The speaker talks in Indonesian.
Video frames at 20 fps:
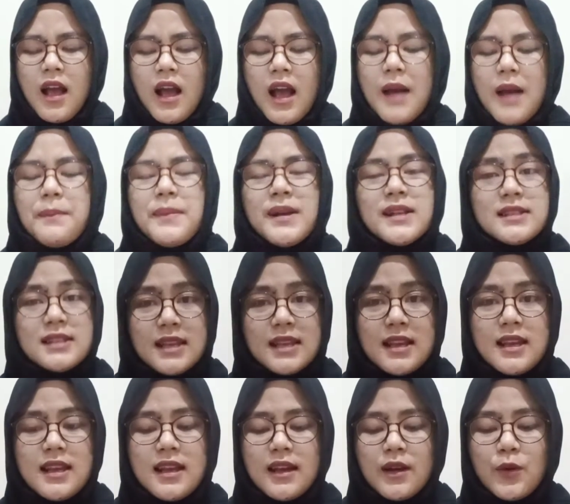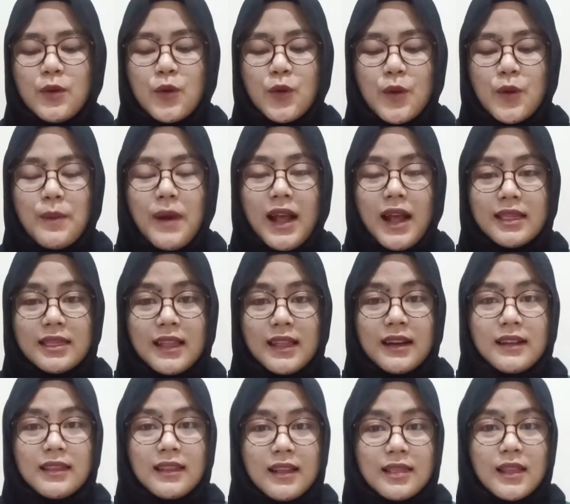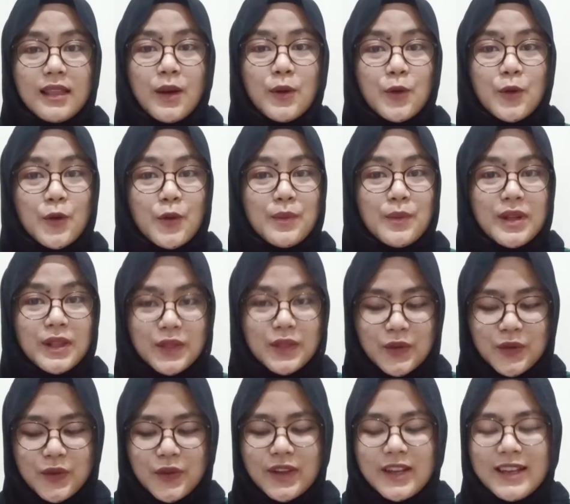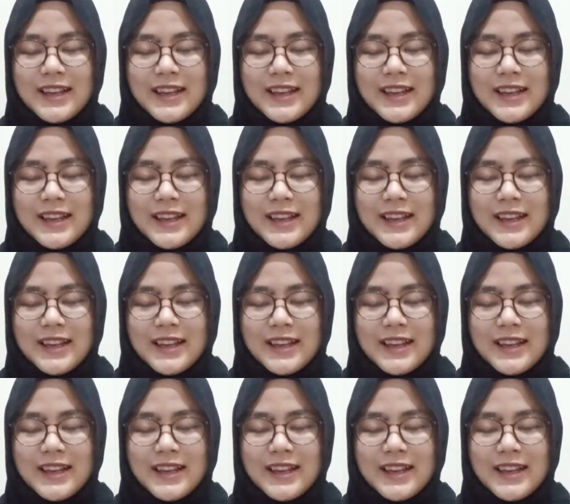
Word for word: Apa sih hukum antar tata hukum itu?